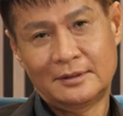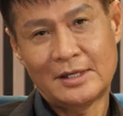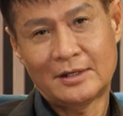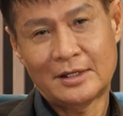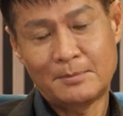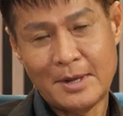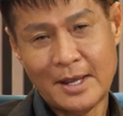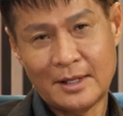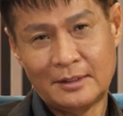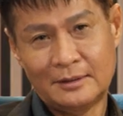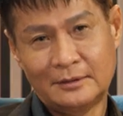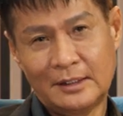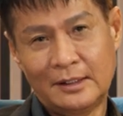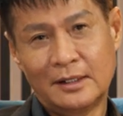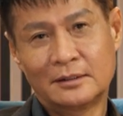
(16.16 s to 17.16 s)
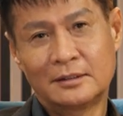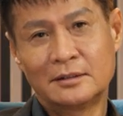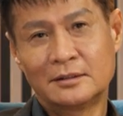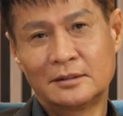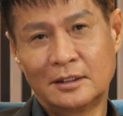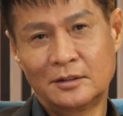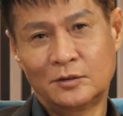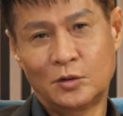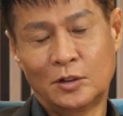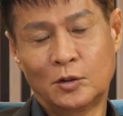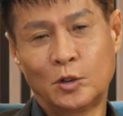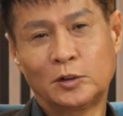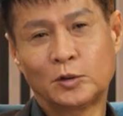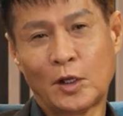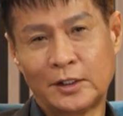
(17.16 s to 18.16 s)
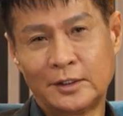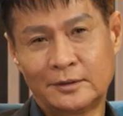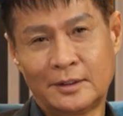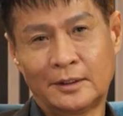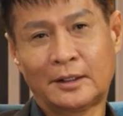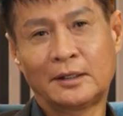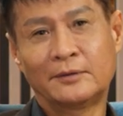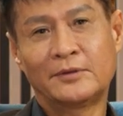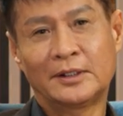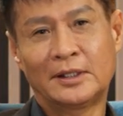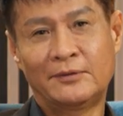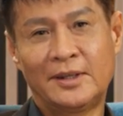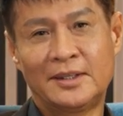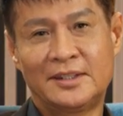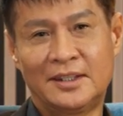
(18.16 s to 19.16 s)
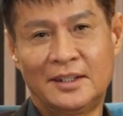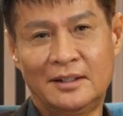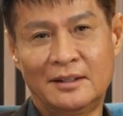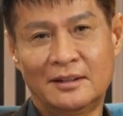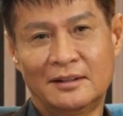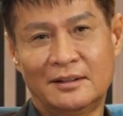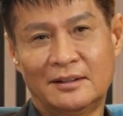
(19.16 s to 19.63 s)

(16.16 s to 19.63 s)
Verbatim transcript: chào các bạn đây là chương trình chuyện cuối tuần trên kênh vtv 9